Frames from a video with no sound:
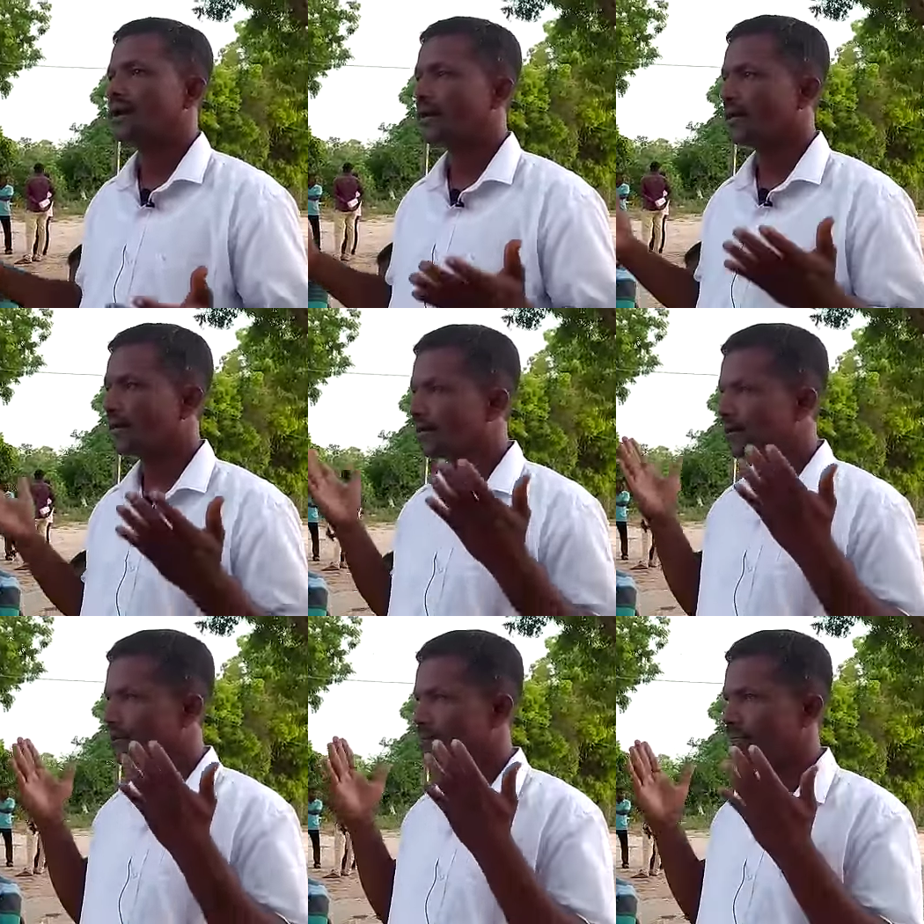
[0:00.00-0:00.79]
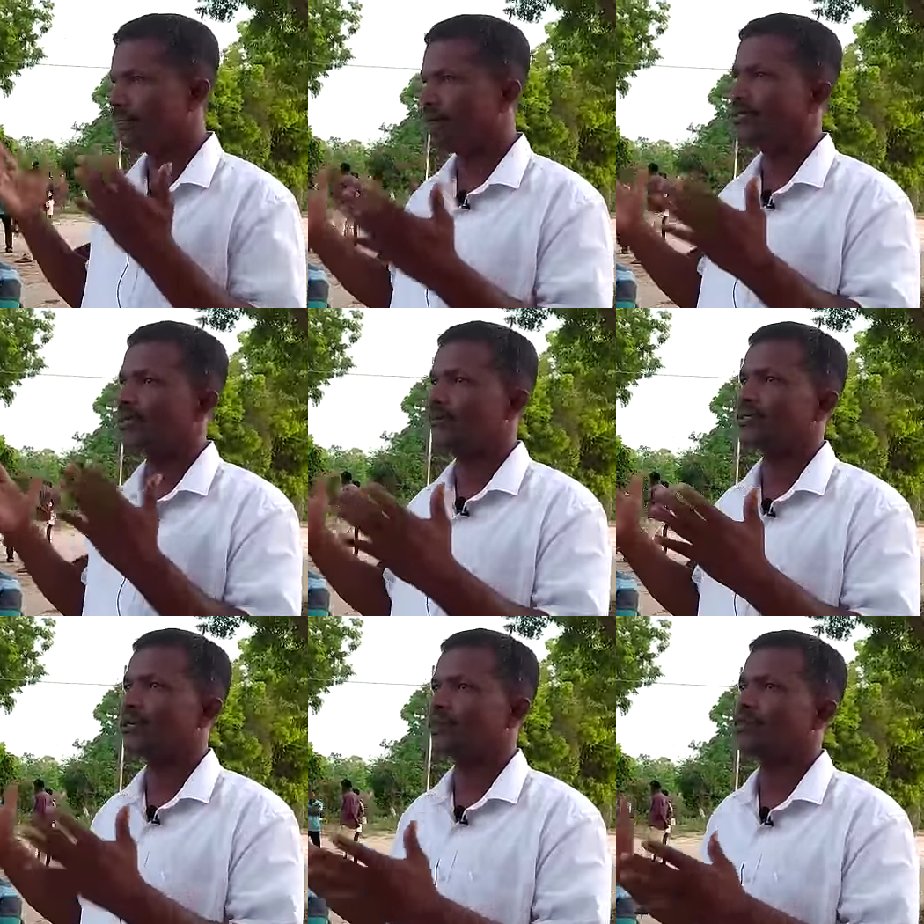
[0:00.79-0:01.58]
ஆகியிருந்த
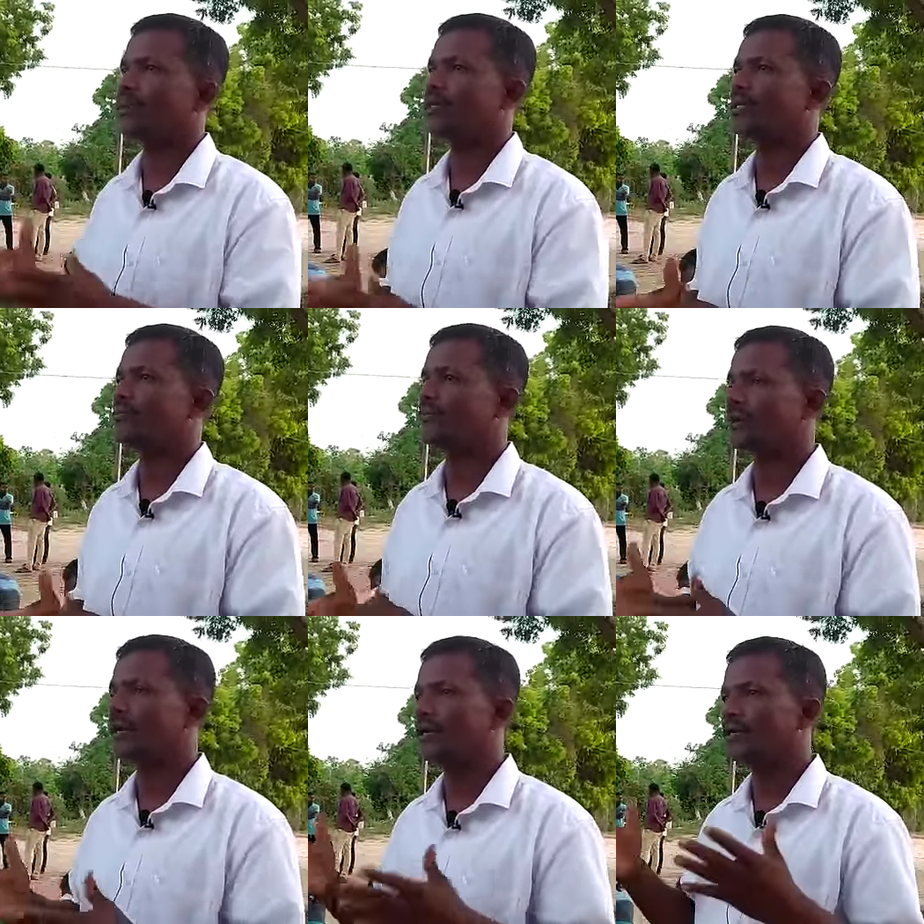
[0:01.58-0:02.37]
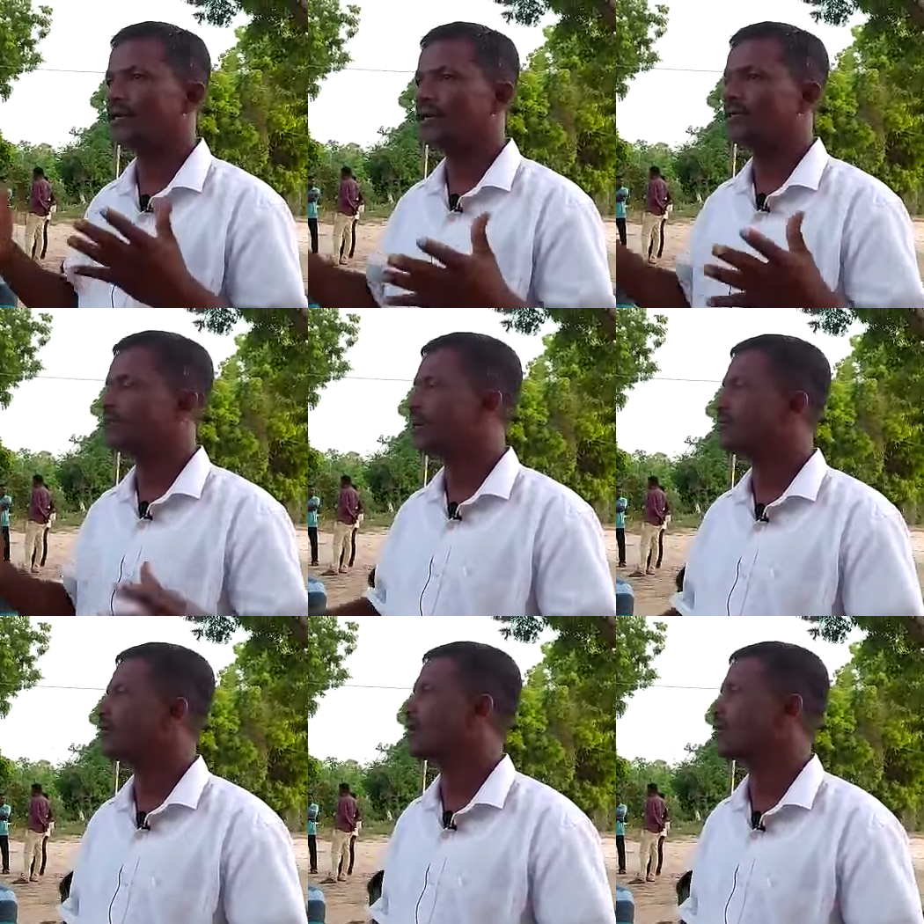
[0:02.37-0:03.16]
பார்த்திவன் சகோதரர் பார்த்திவன் அவர்கள் இன்று அந்த
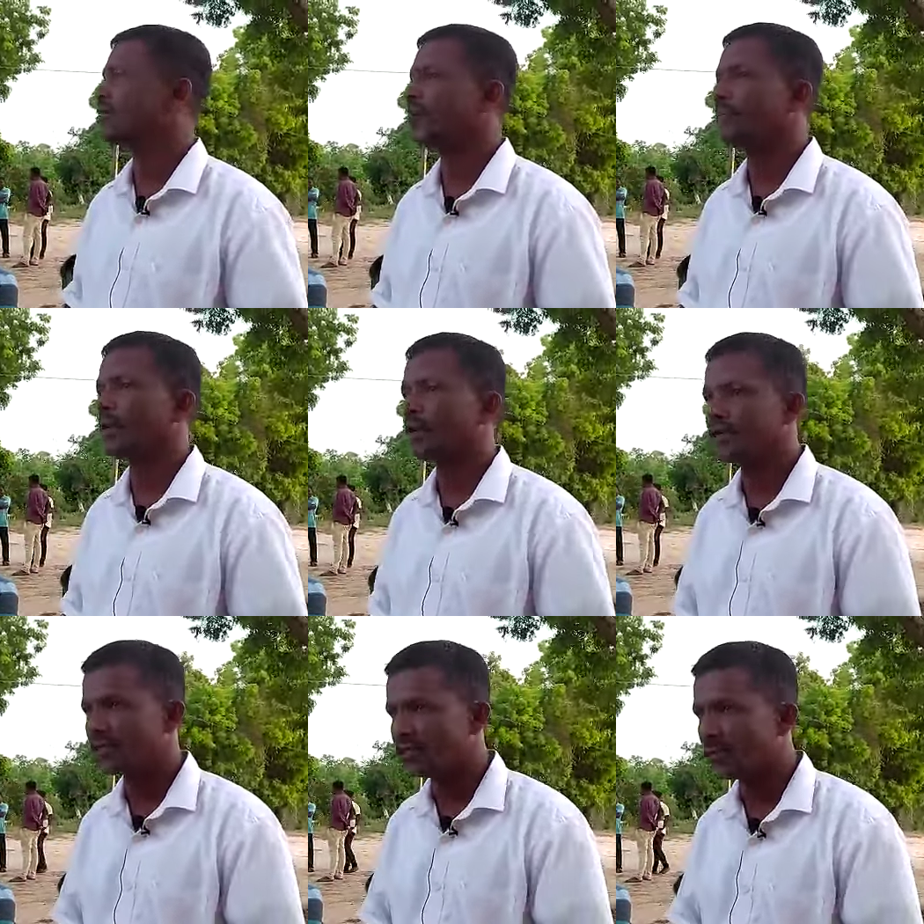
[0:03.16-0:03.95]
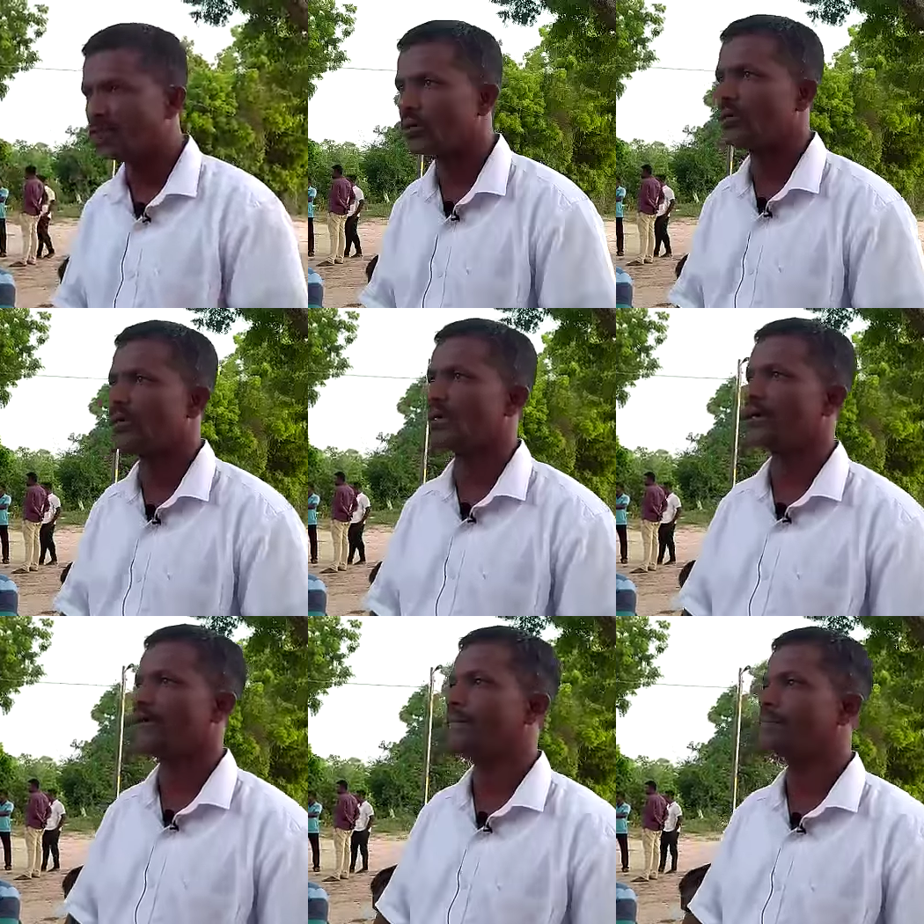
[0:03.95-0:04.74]
தவிசாளர்களுடைய பணியை செய்து
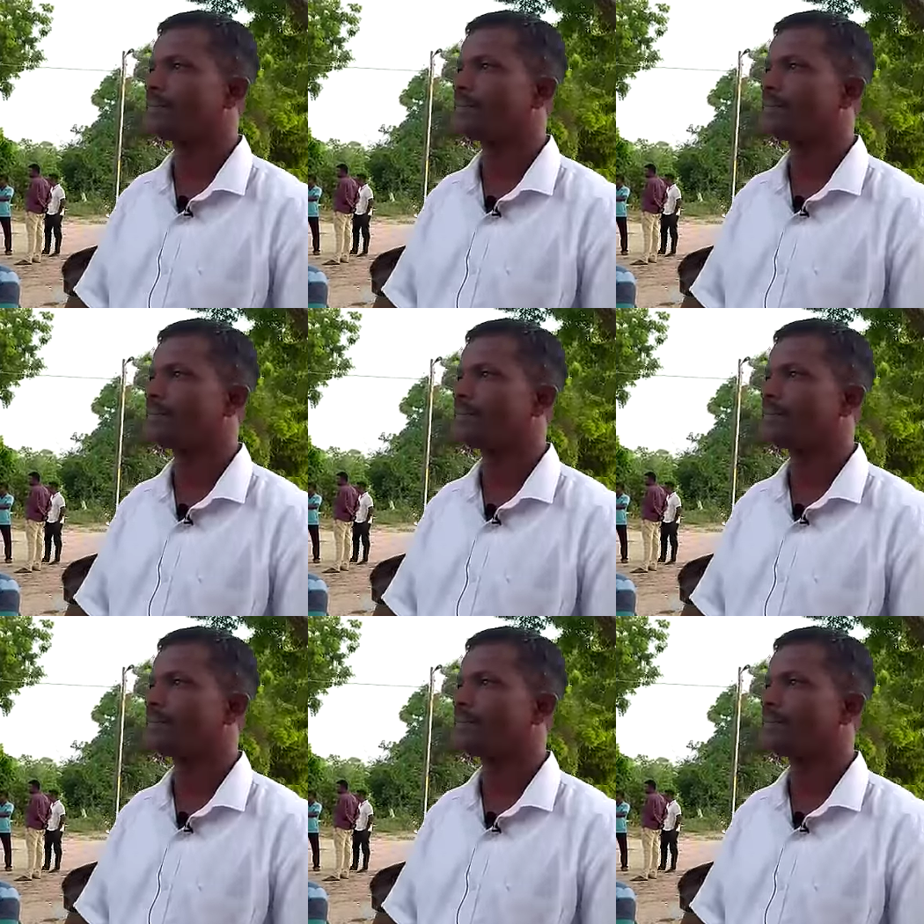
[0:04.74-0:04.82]
கொண்டிருக்கிறார்கள்